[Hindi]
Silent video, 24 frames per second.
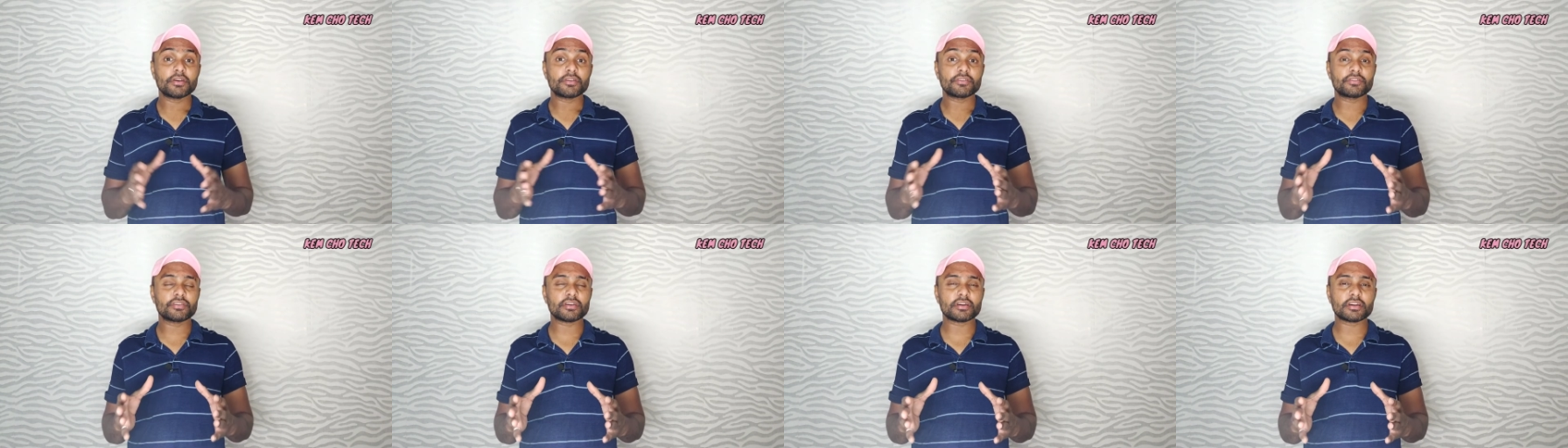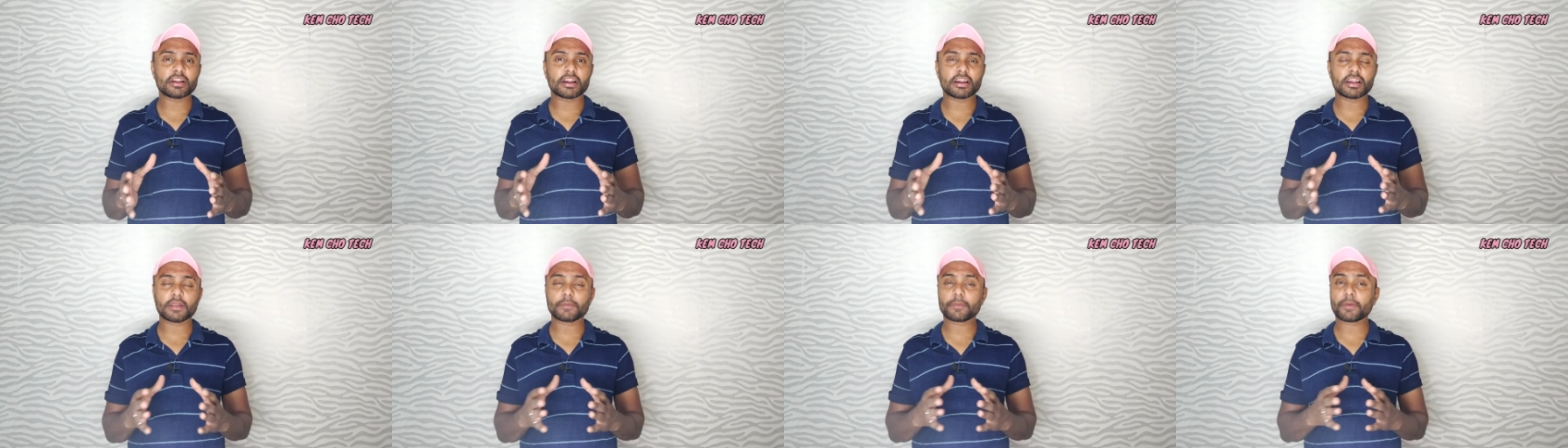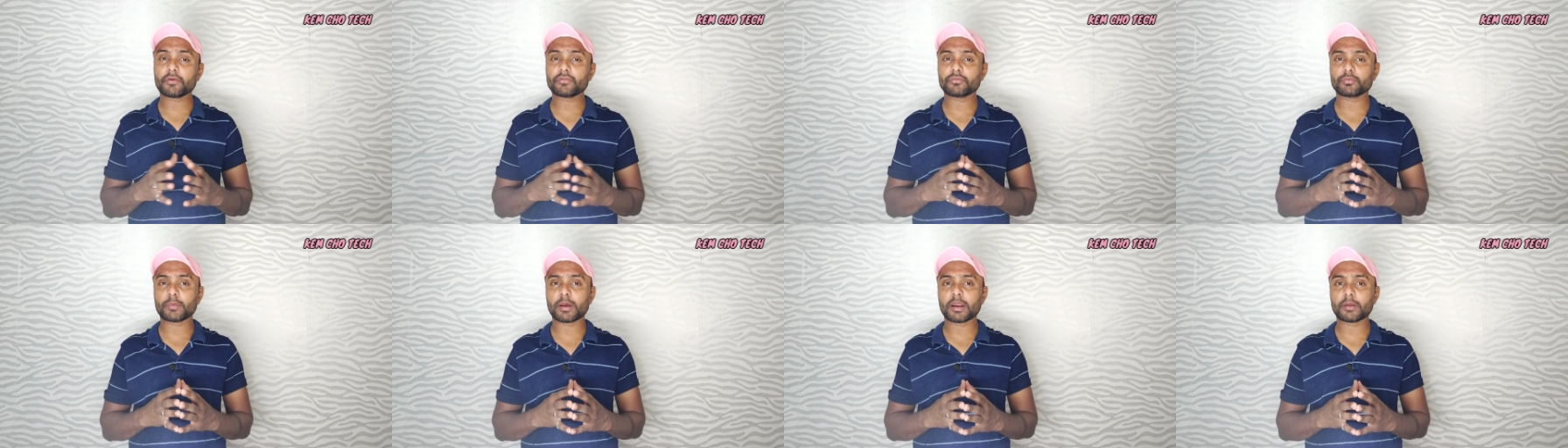सी थर्टी
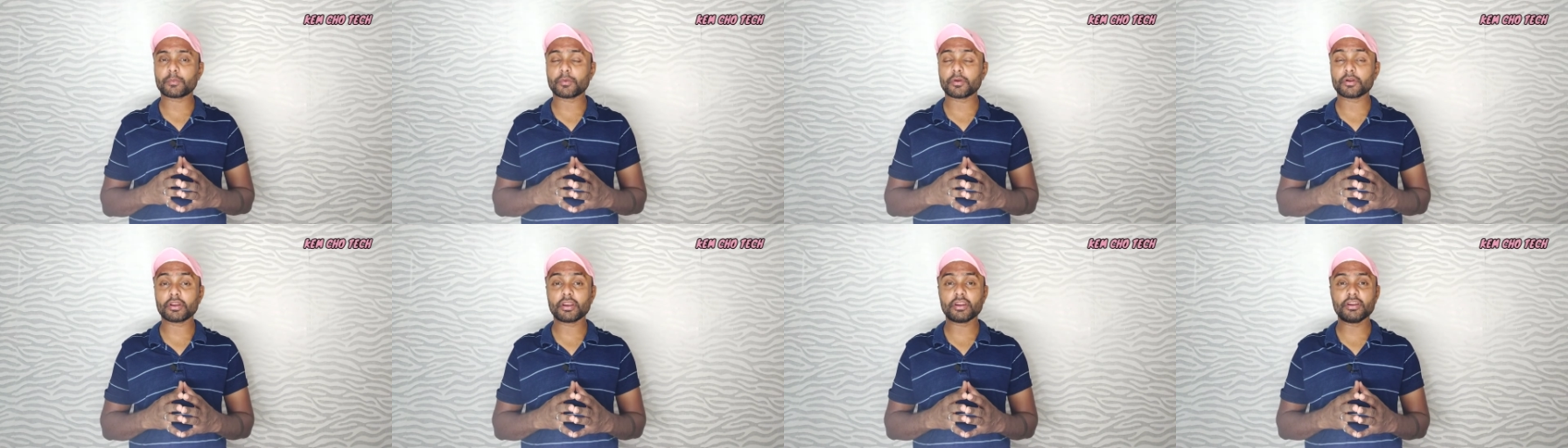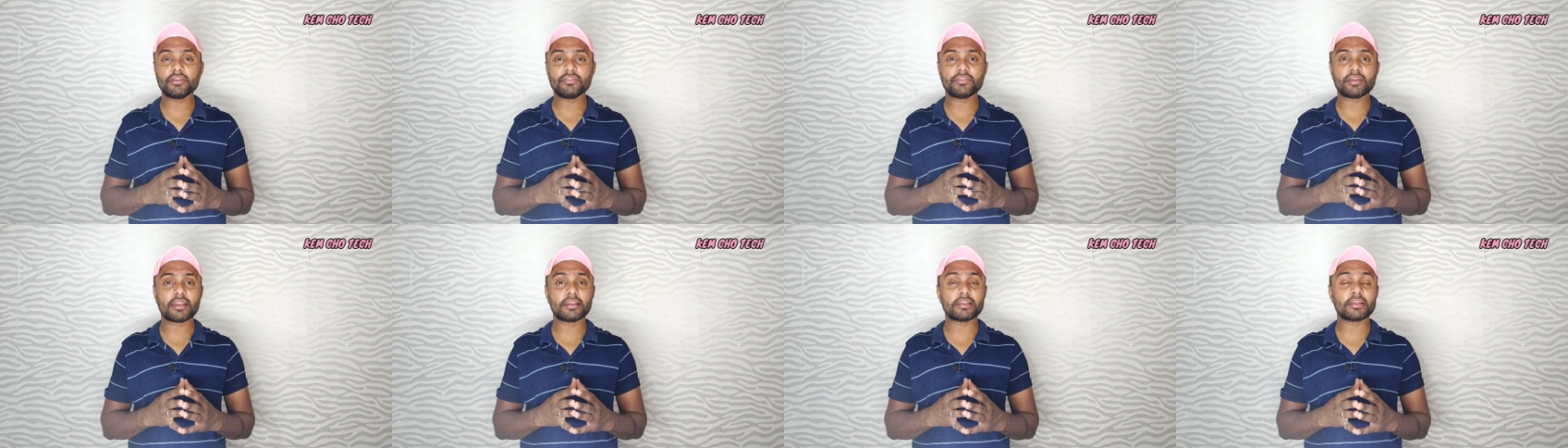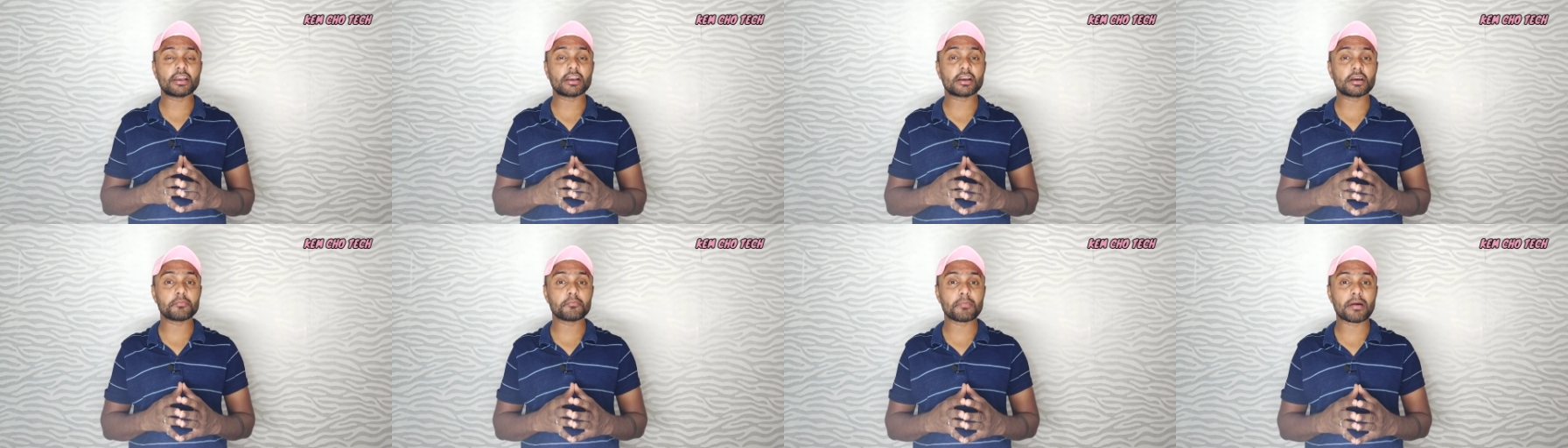फाइव स्मार्टफोन की डिजाइन
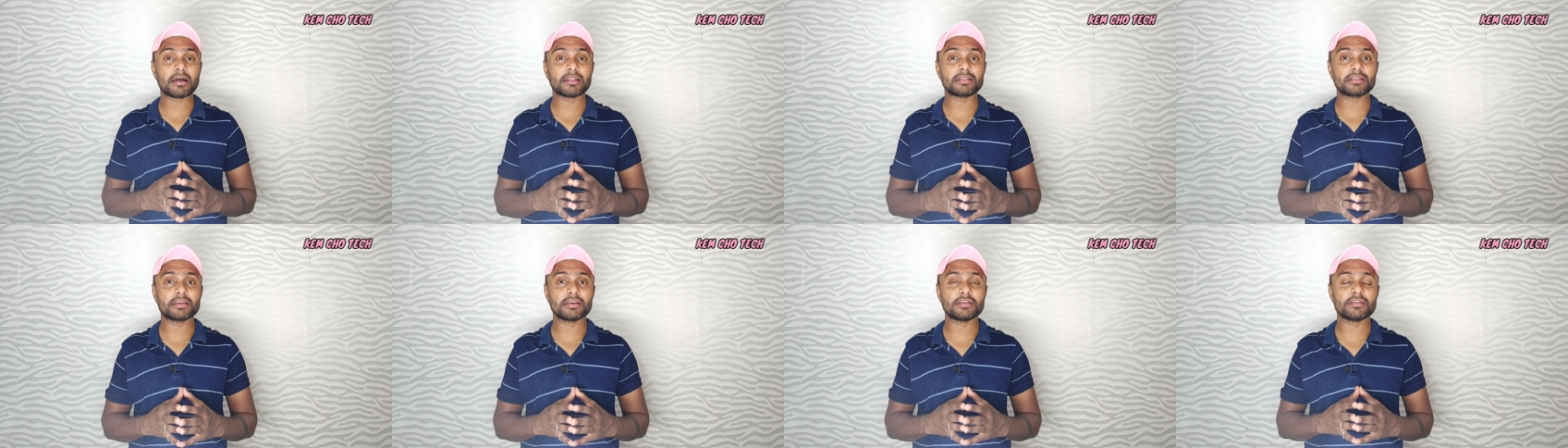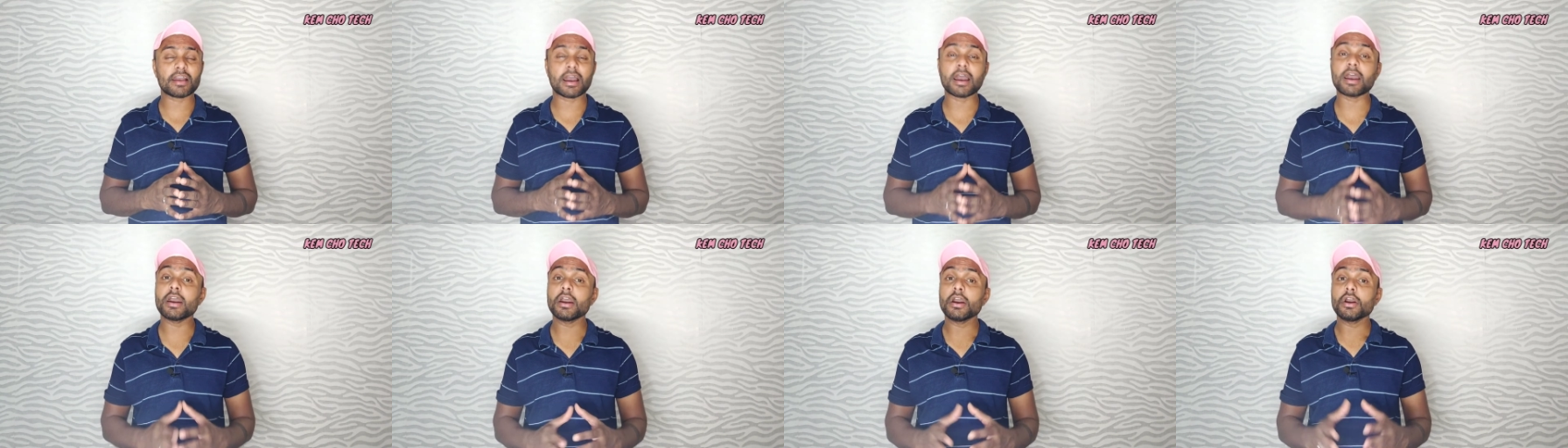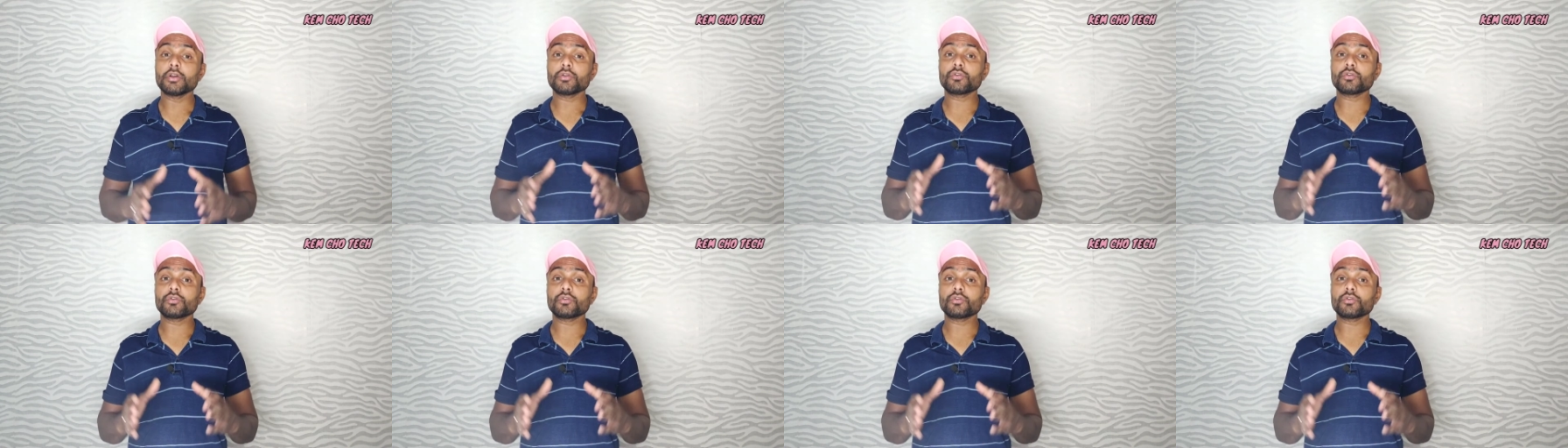की अगर बात की जाए